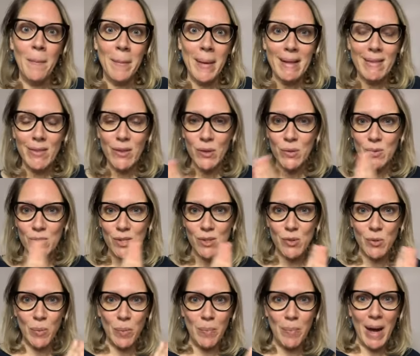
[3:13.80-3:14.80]
Maintenant,
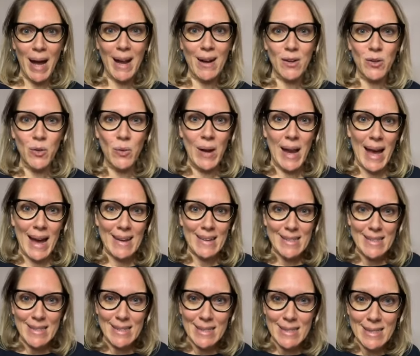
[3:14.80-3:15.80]
si on parle de la
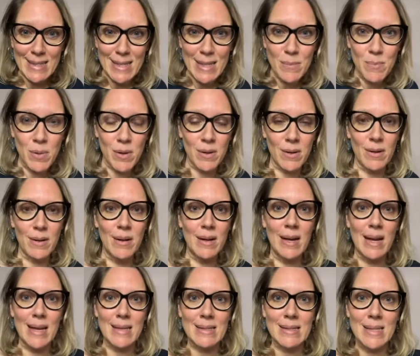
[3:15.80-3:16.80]
cible,
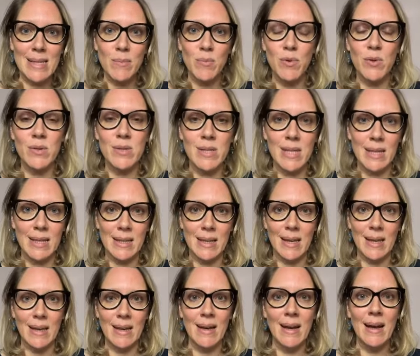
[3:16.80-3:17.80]
la cible c'est
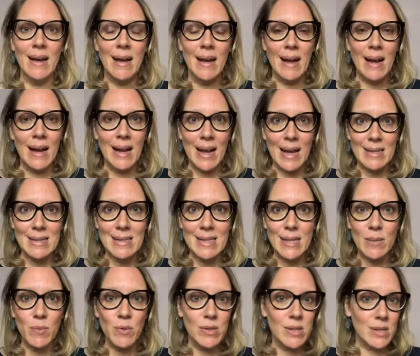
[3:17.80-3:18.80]
qui la
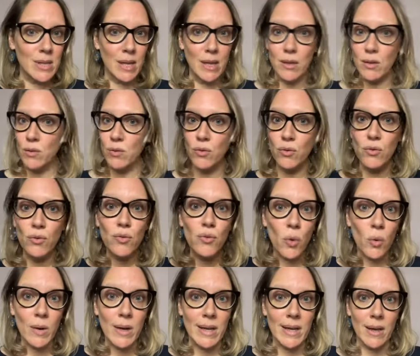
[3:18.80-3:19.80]
cible, c'est
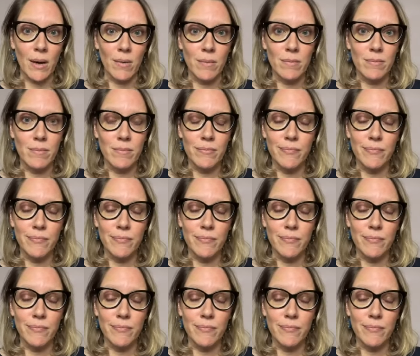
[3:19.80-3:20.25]
ton client.